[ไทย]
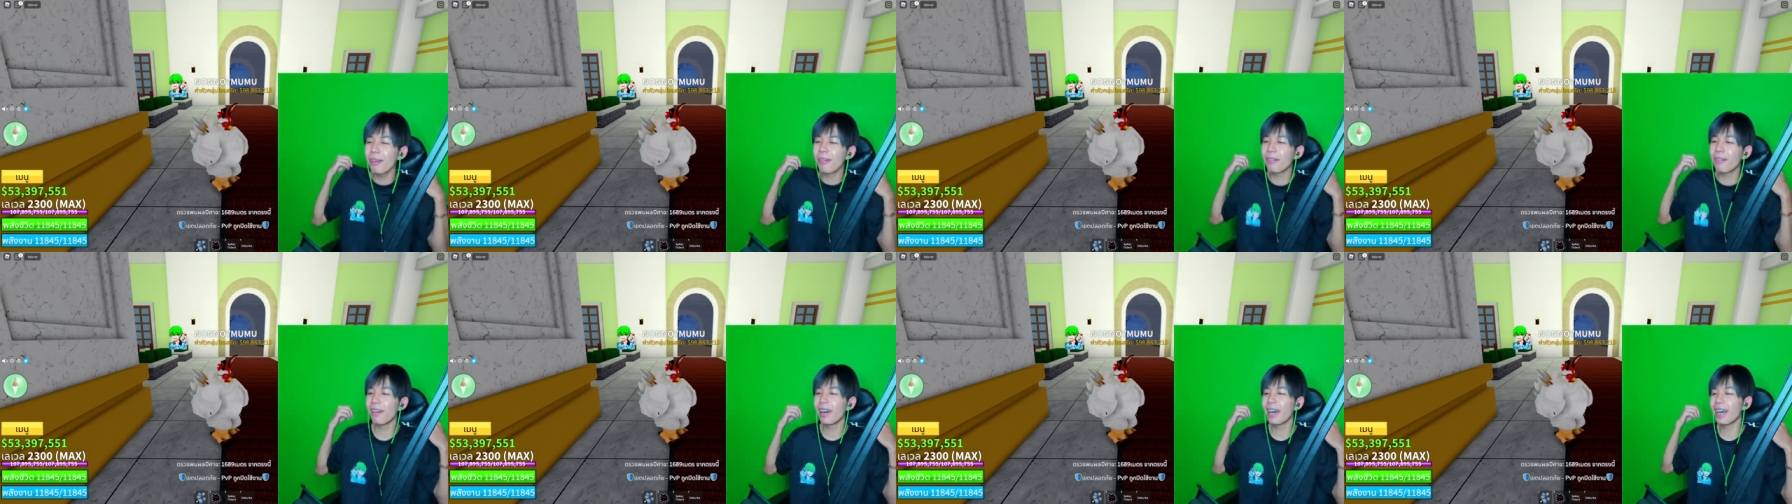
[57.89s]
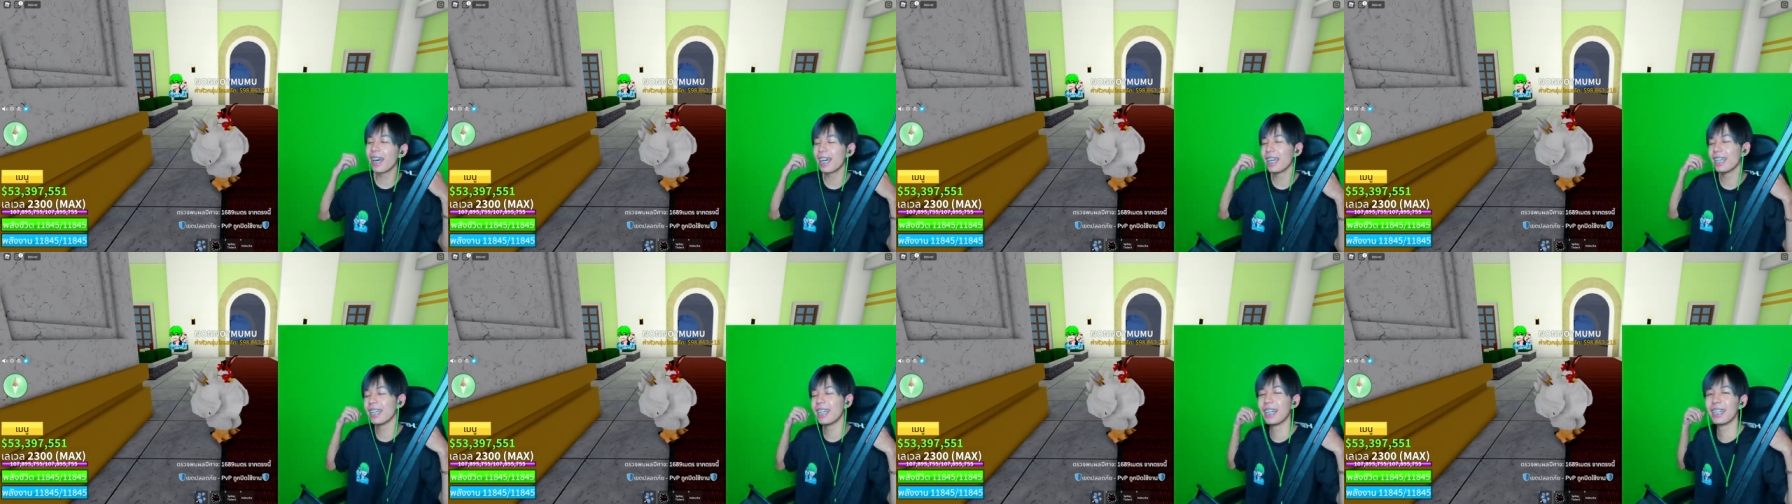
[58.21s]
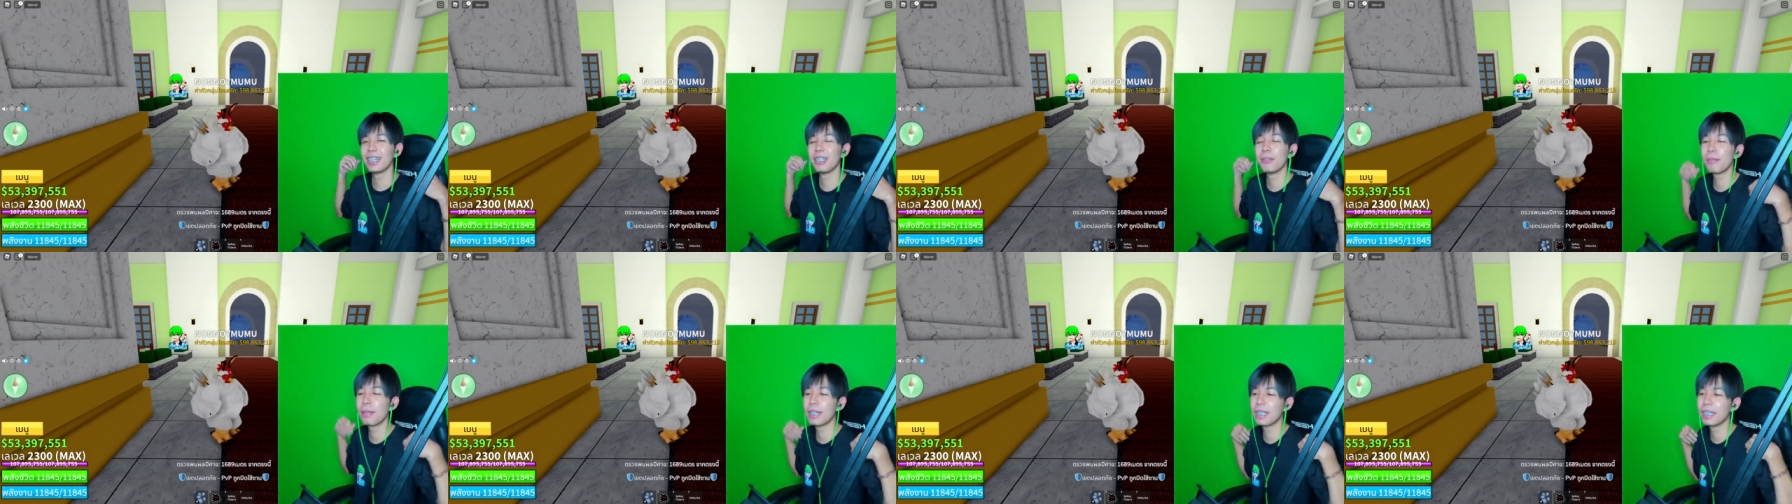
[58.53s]
บว่า อัน
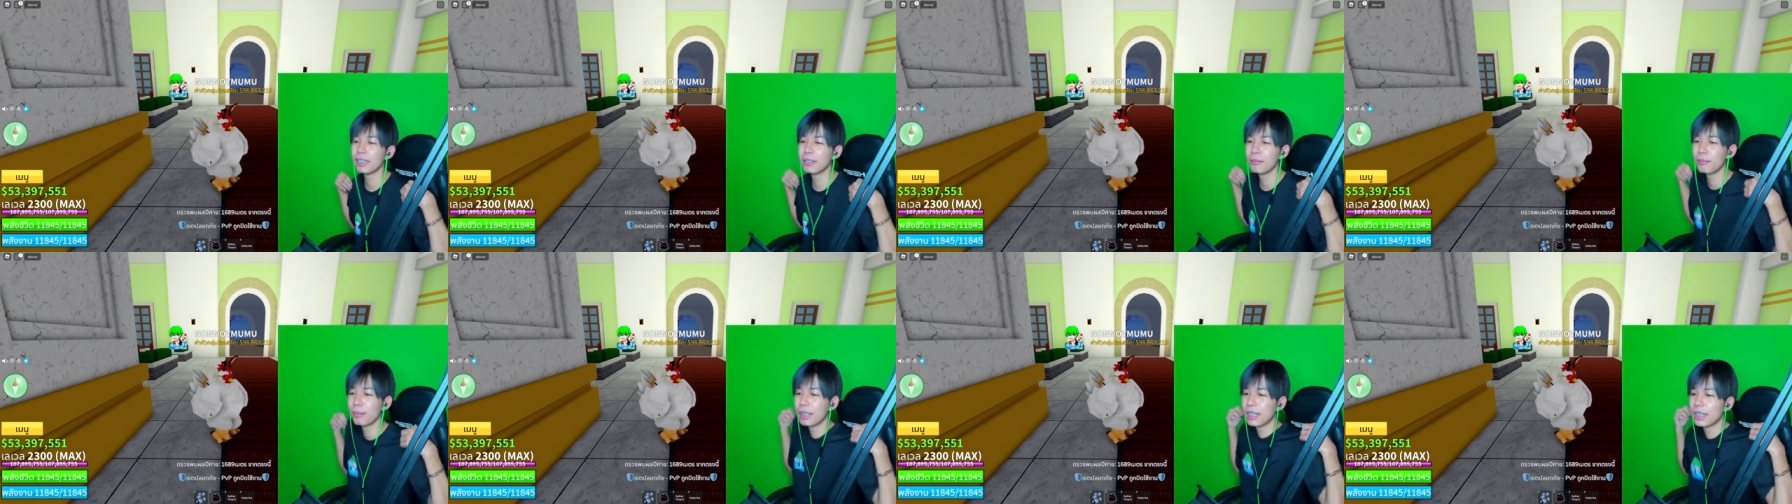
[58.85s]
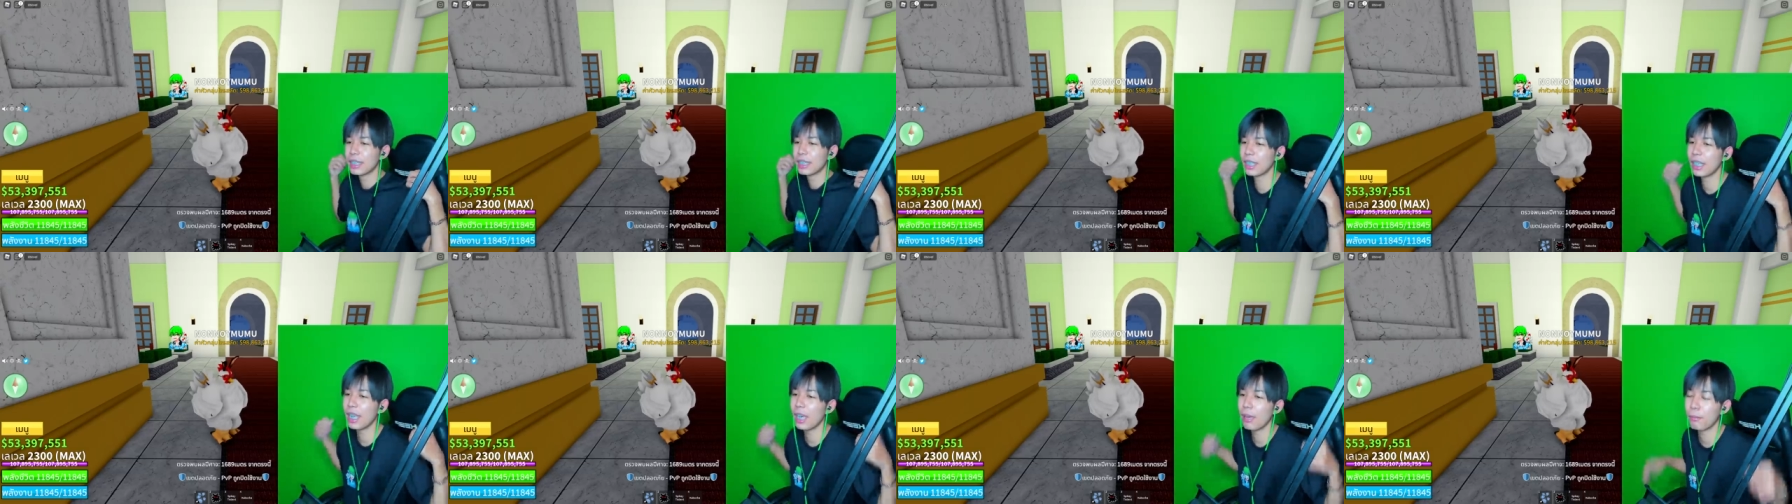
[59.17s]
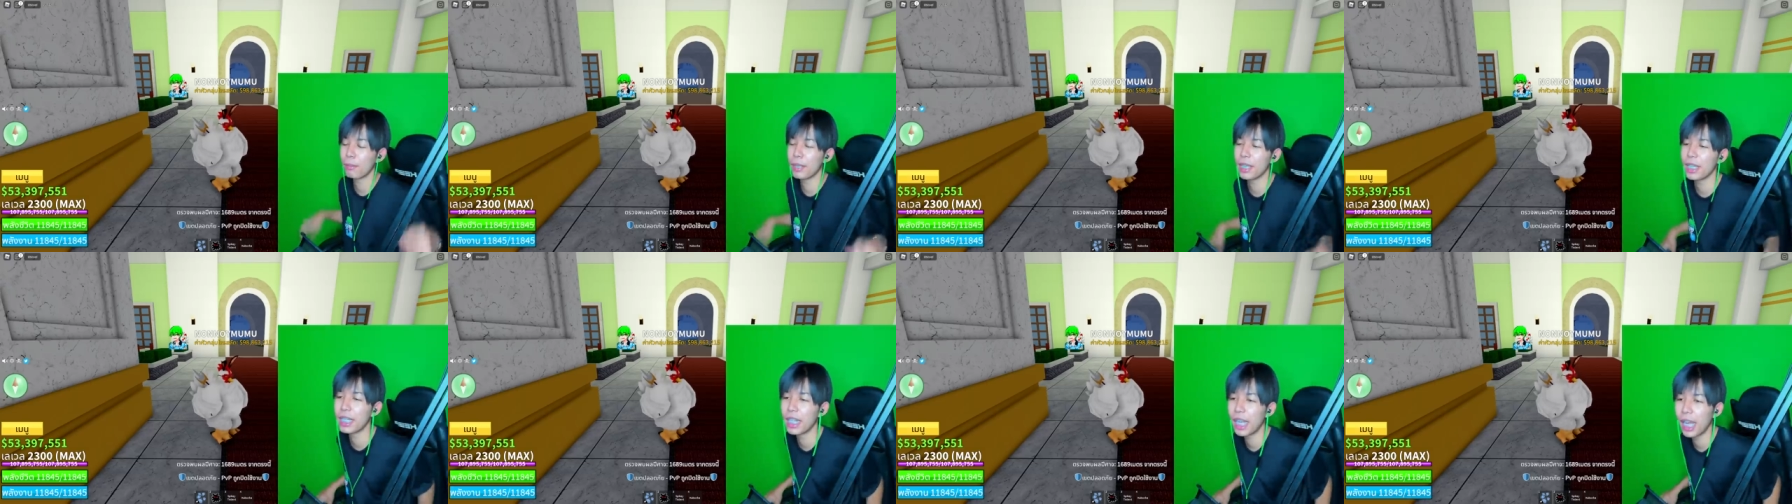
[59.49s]
นี้เป็น เป็นเสื้อ
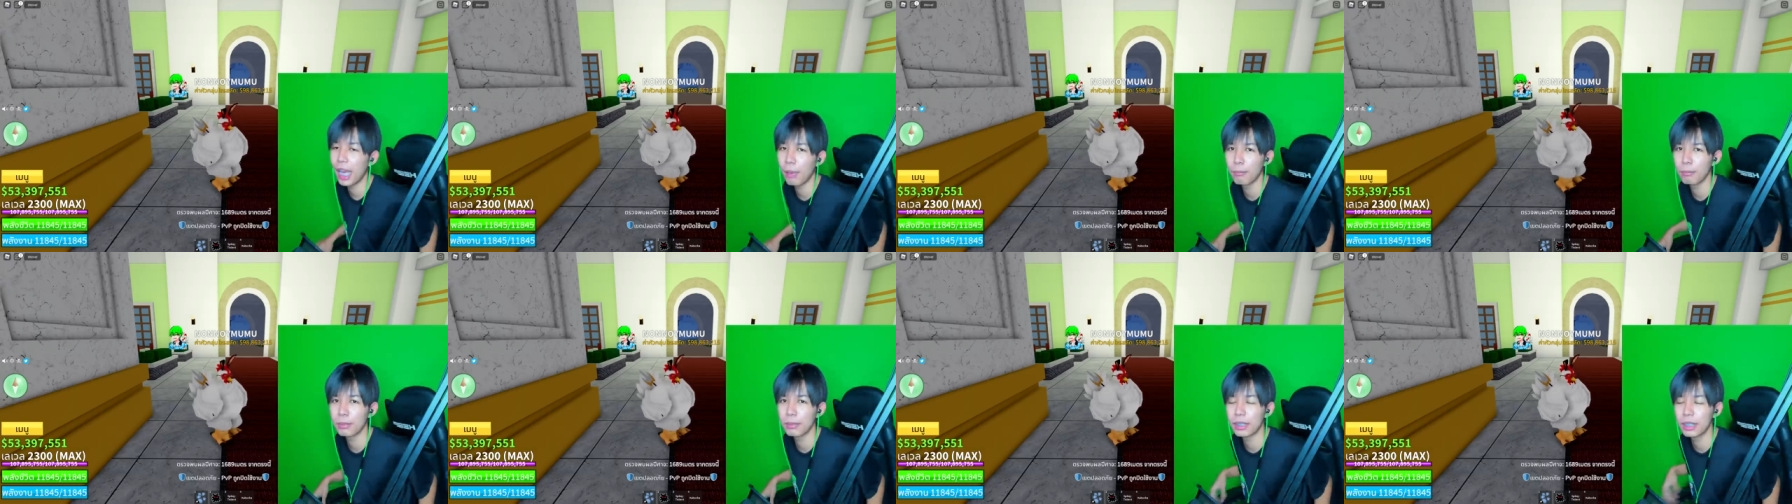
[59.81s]
พี่นะครับ